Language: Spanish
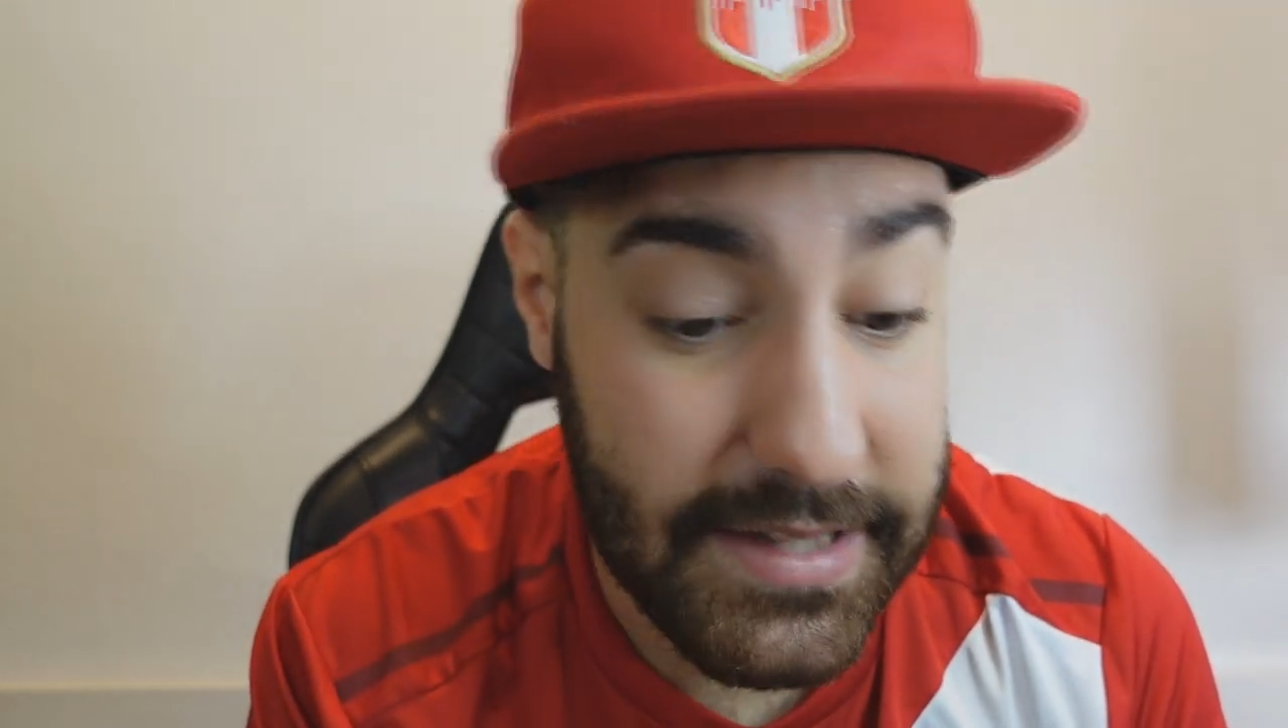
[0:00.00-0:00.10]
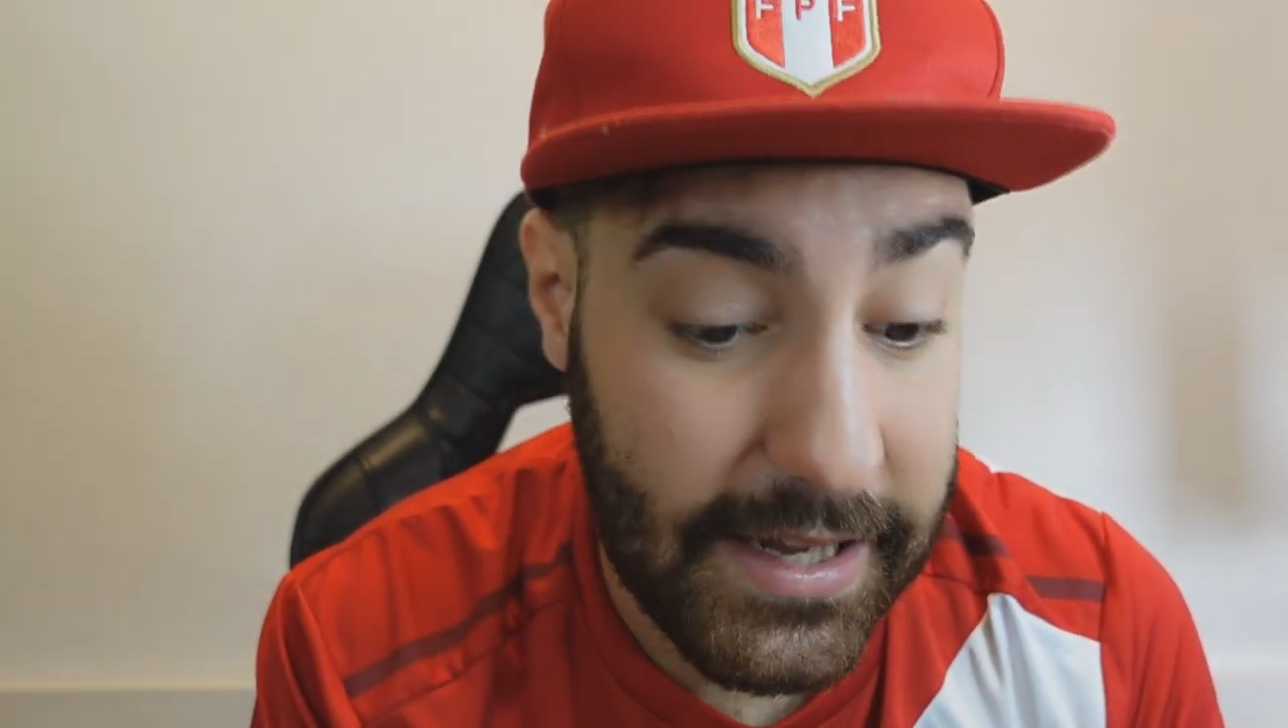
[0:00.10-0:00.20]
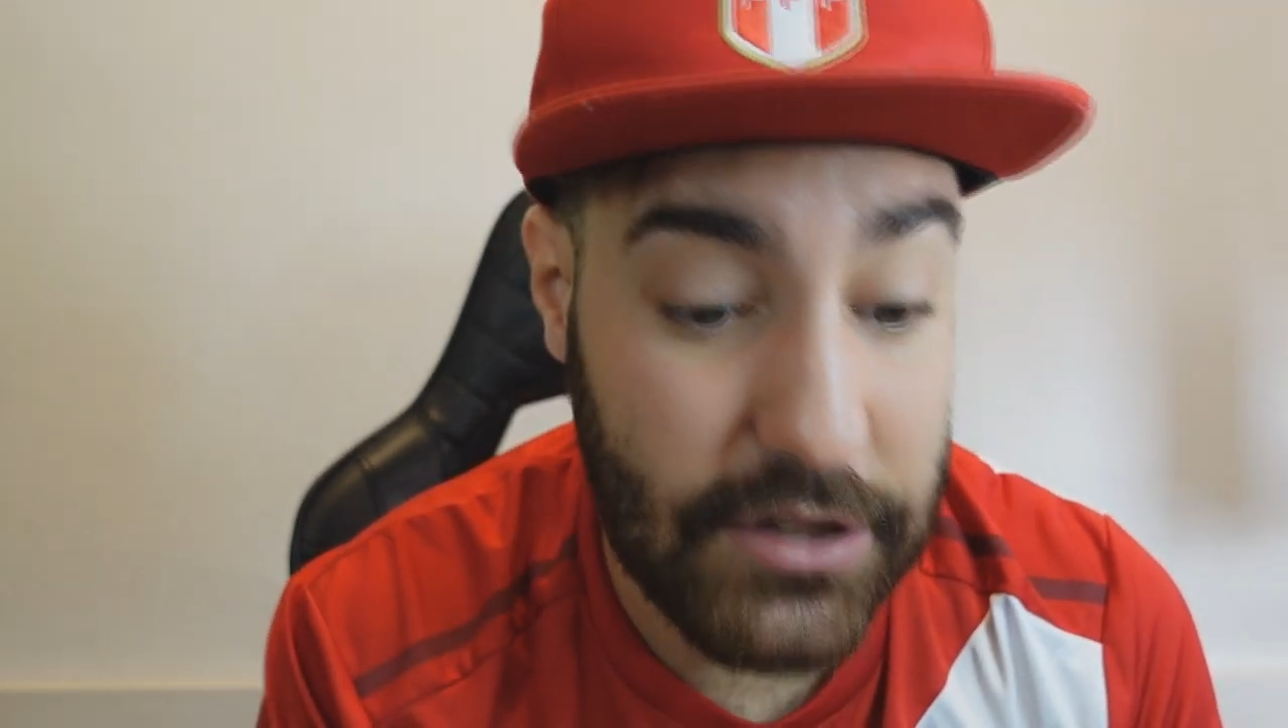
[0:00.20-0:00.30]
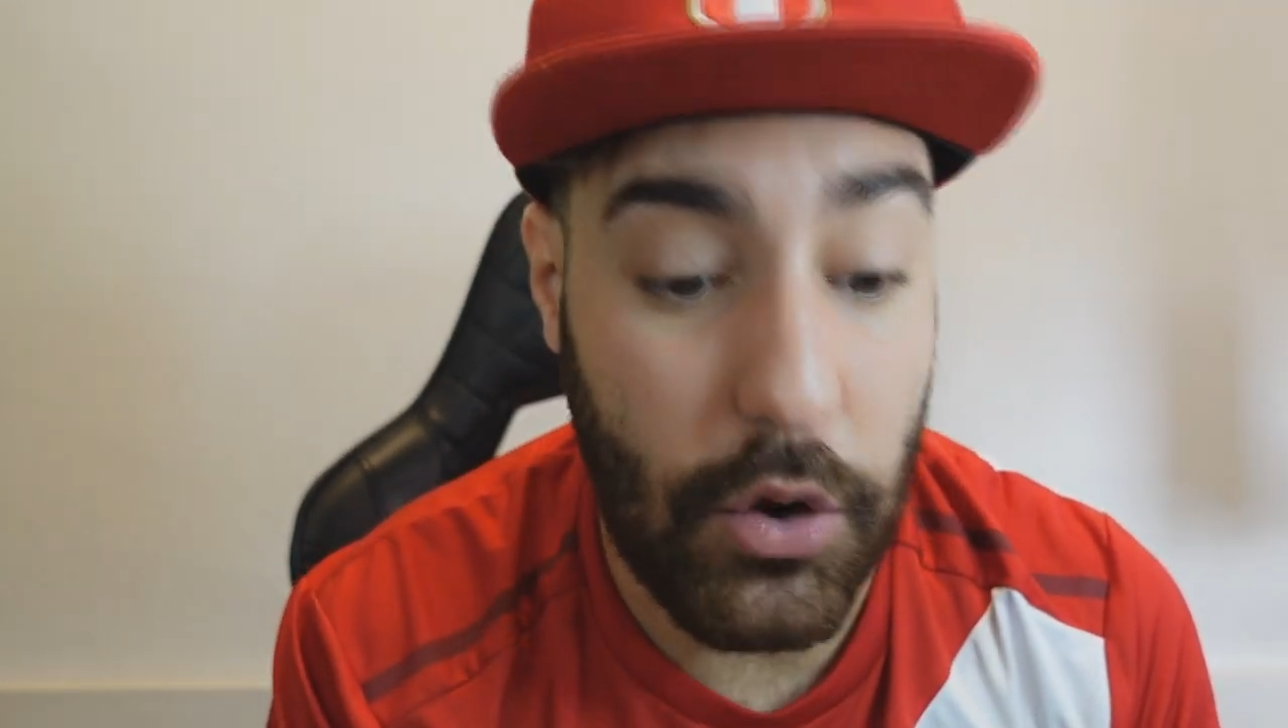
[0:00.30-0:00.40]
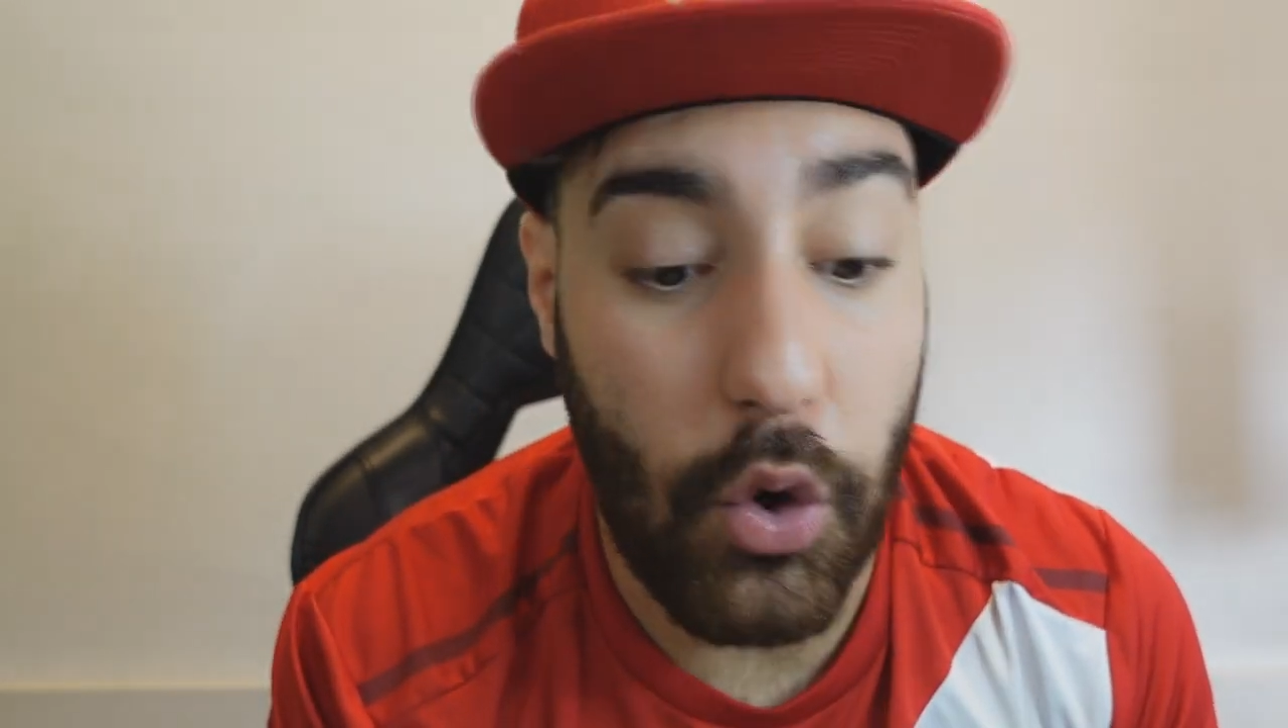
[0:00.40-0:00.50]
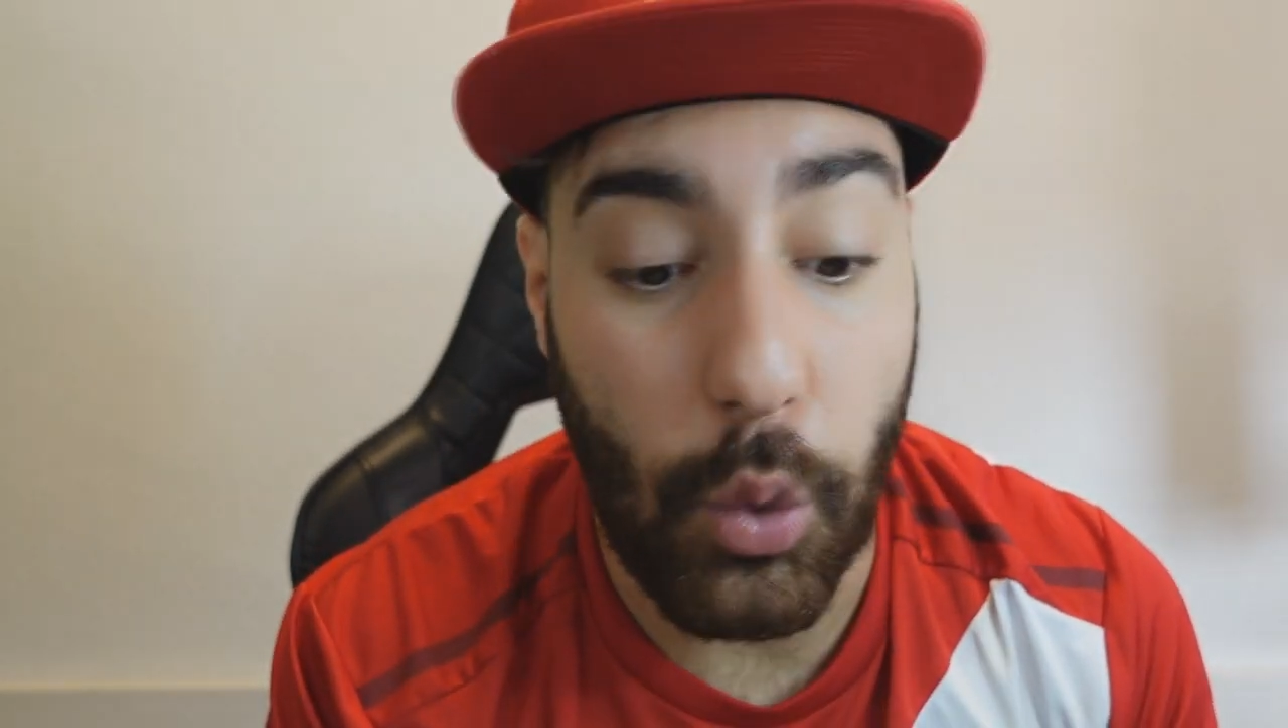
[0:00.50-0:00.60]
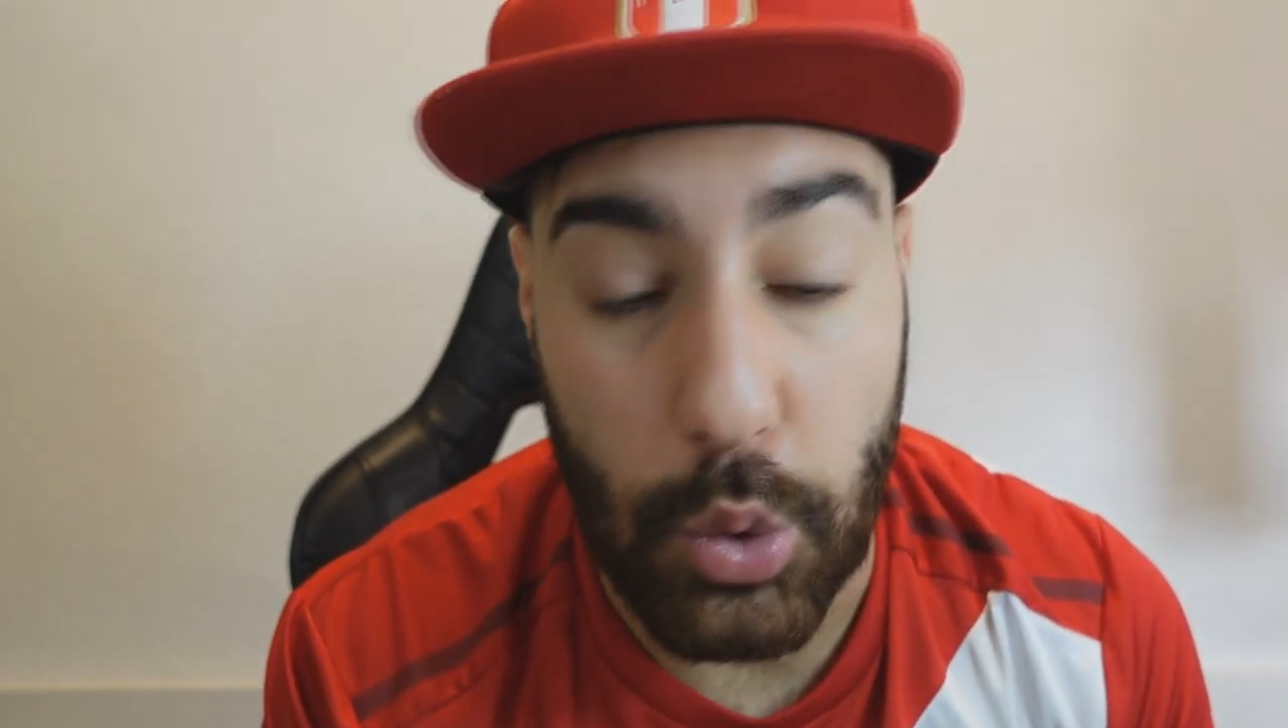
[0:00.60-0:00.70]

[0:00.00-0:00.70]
este caso